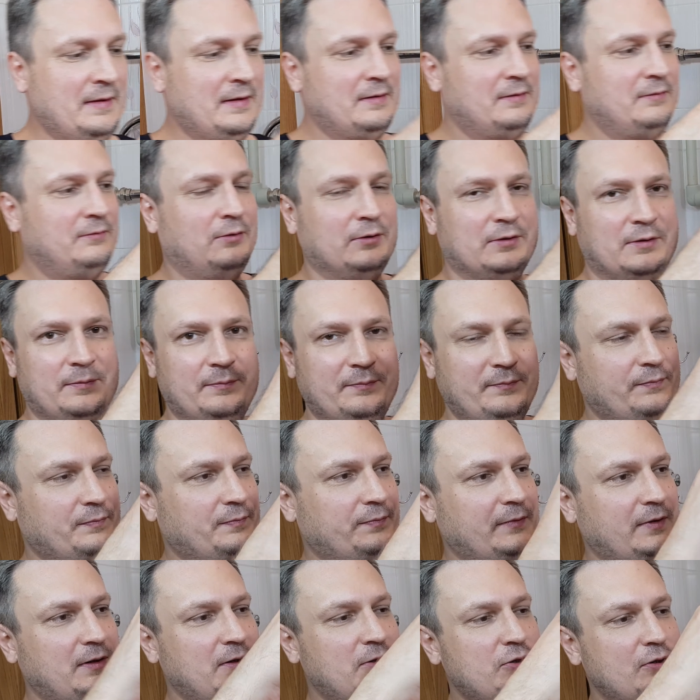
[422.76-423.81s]
Вот,
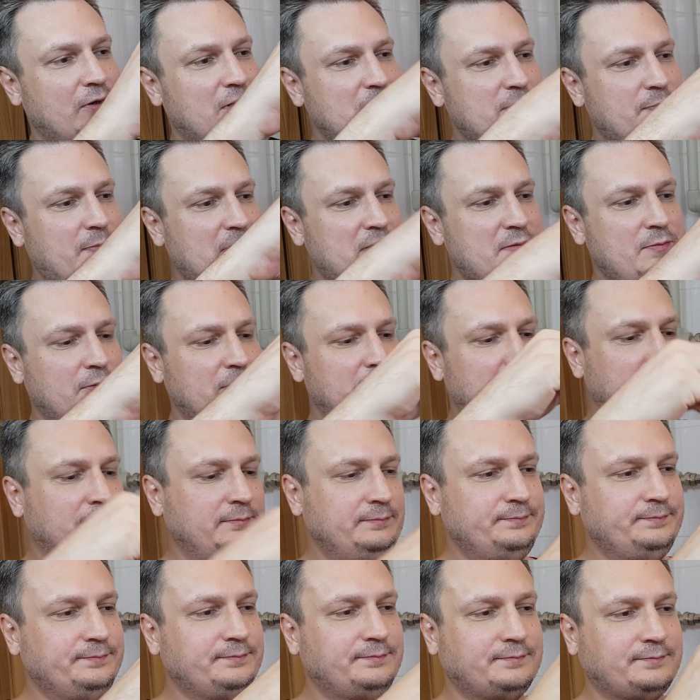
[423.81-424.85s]
еще раз
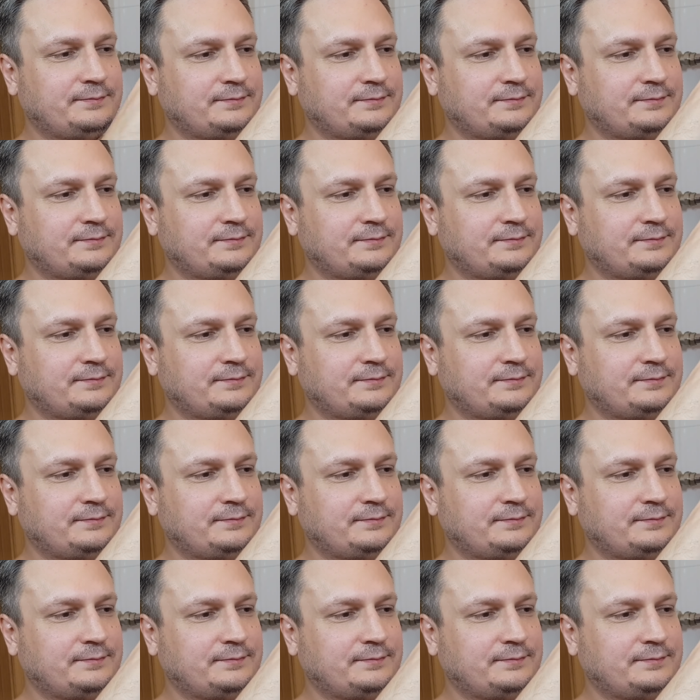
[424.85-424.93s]
посмотрим.